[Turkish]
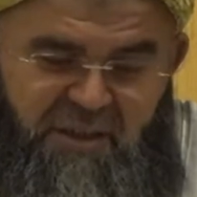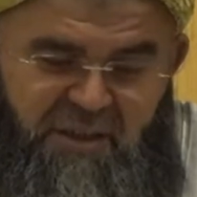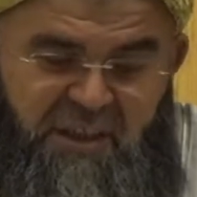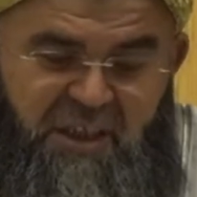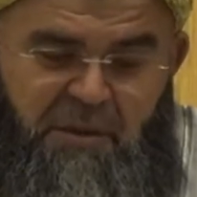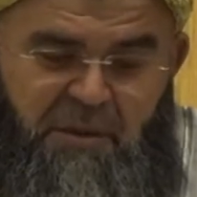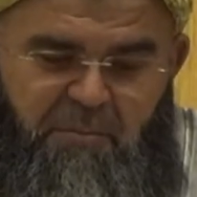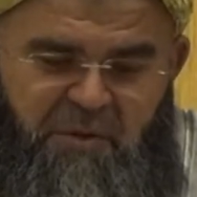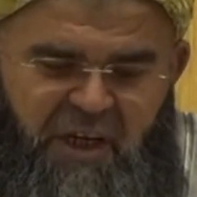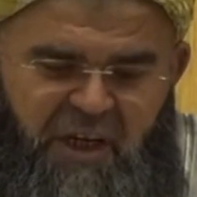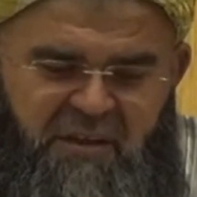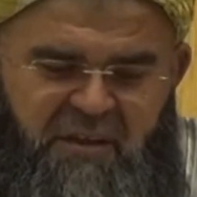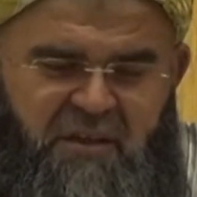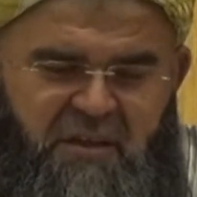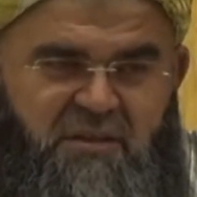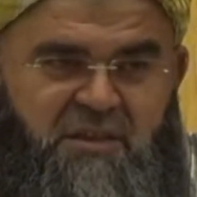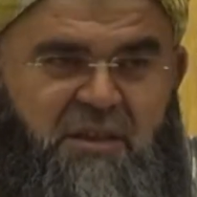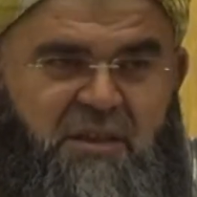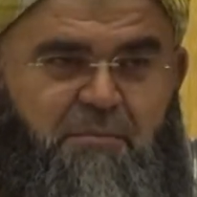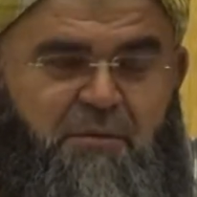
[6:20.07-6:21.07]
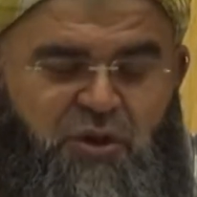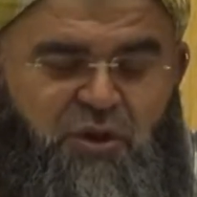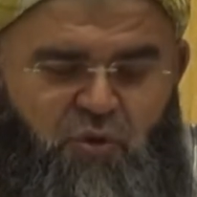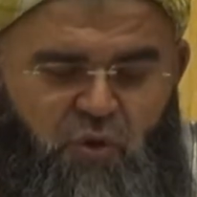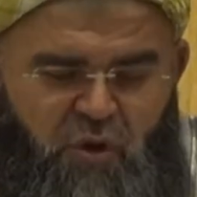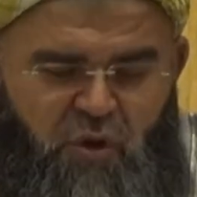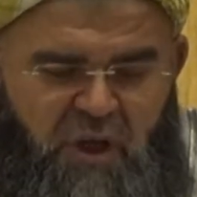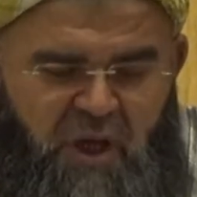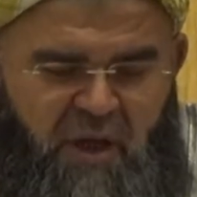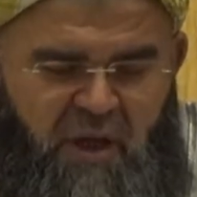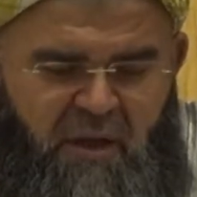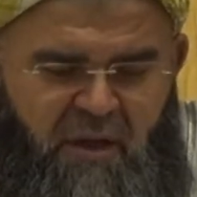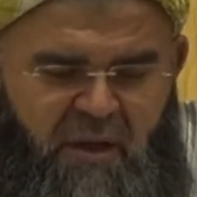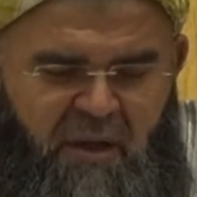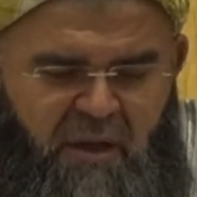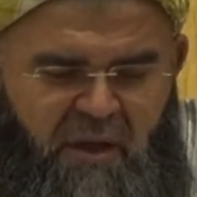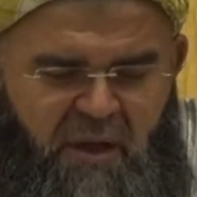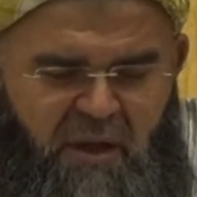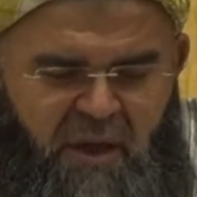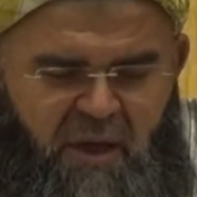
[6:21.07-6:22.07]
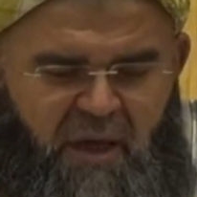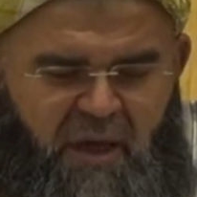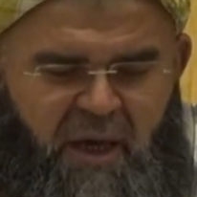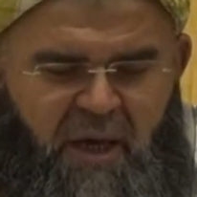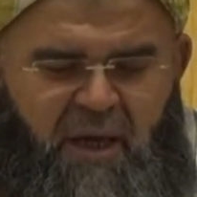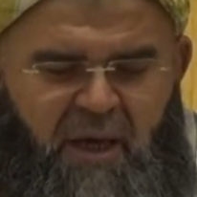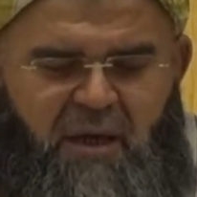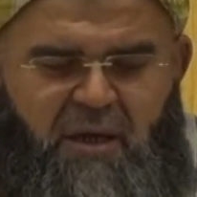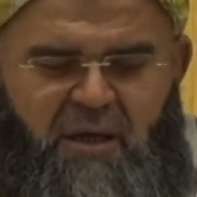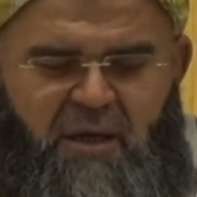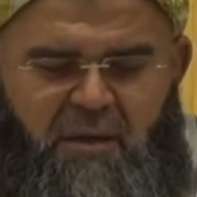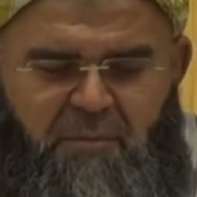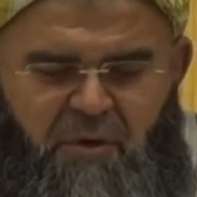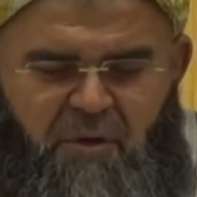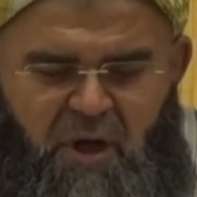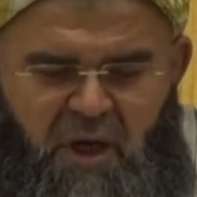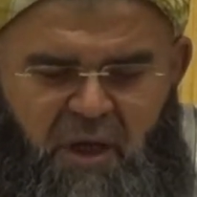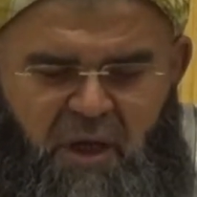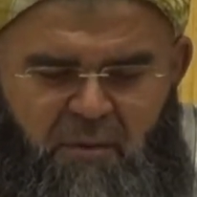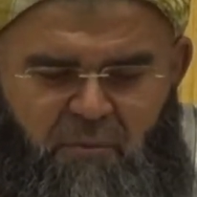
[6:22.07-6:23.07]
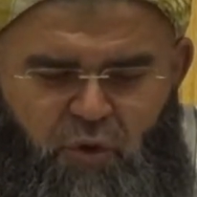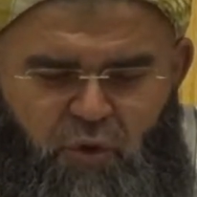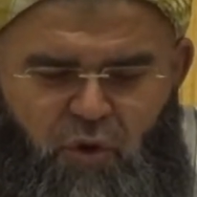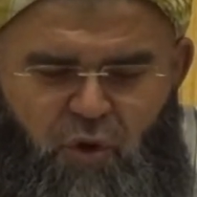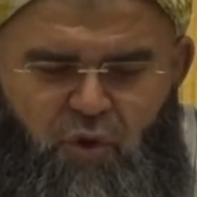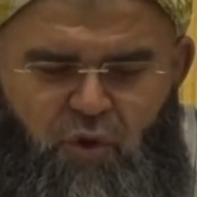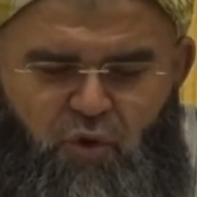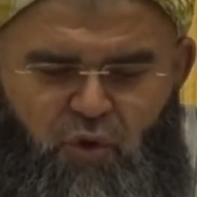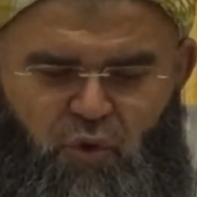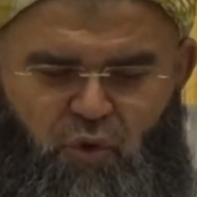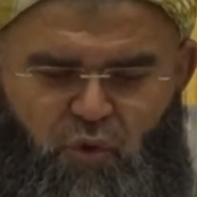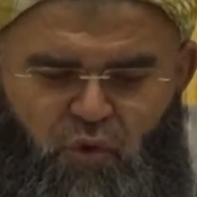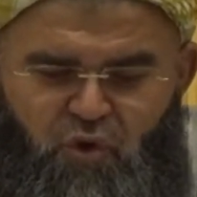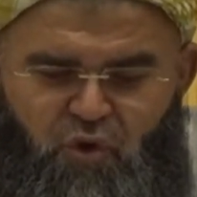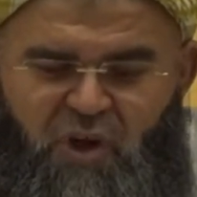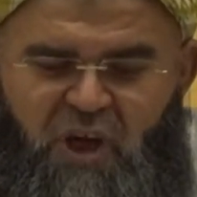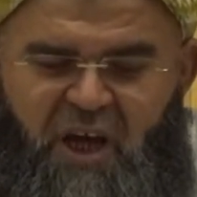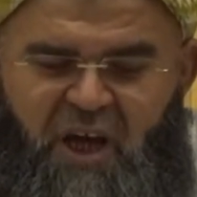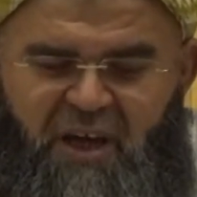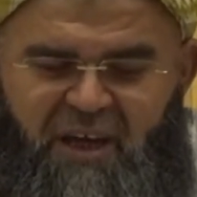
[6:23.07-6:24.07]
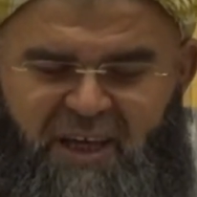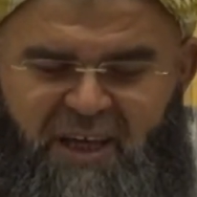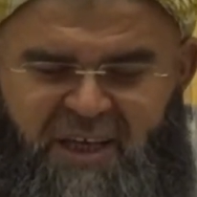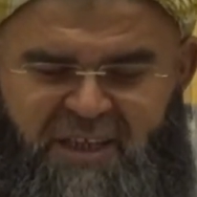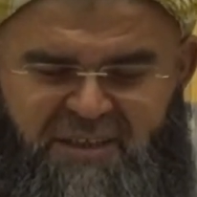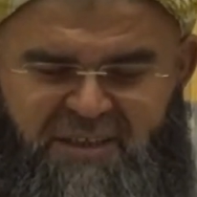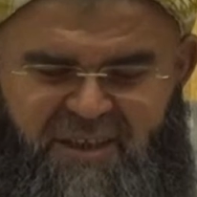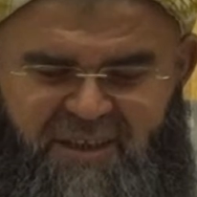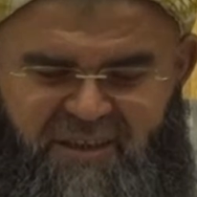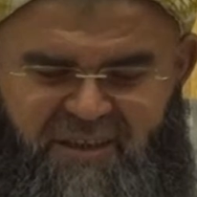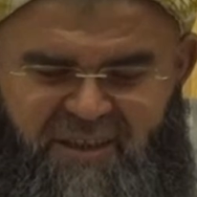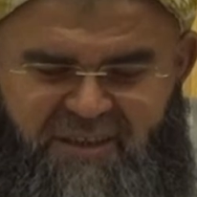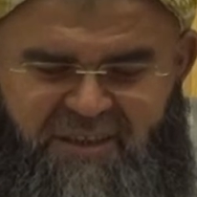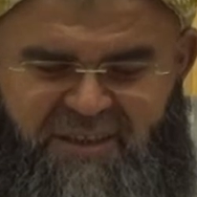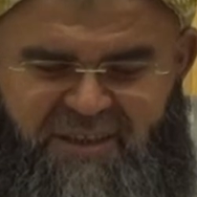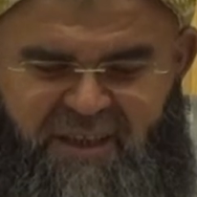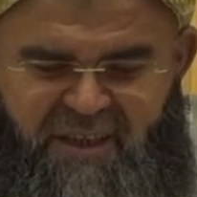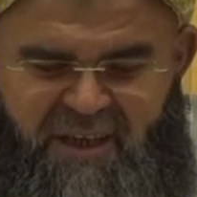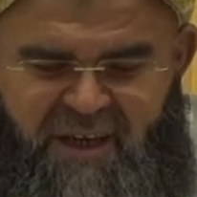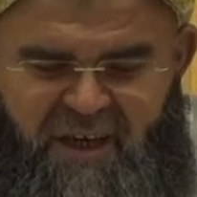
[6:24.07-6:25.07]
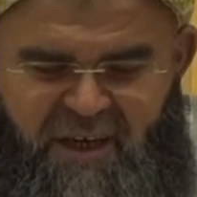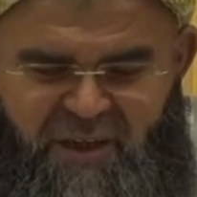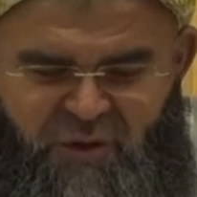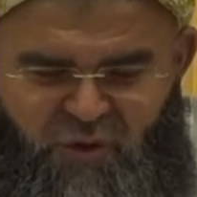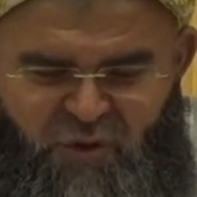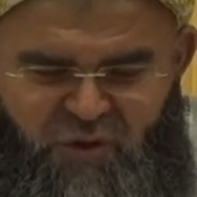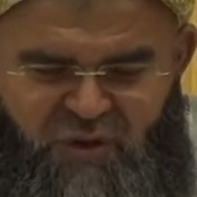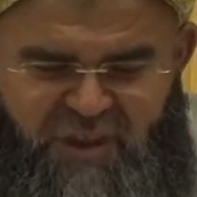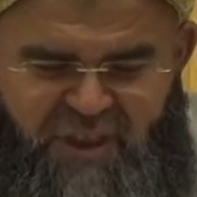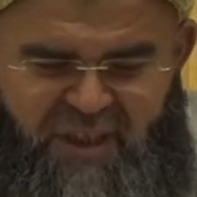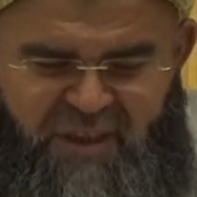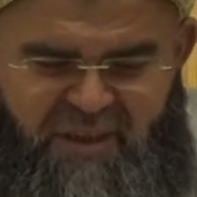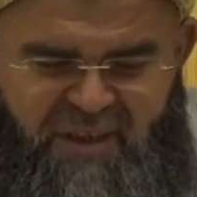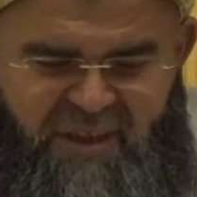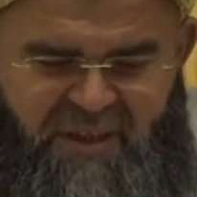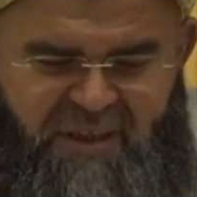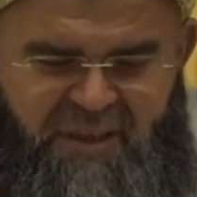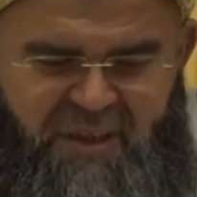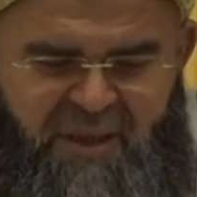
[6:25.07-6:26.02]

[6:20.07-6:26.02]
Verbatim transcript: yıkıp yatırınca biz ona ''Ey İbrahim gördüğün rüyaya gerçekten sadakat gösterdin.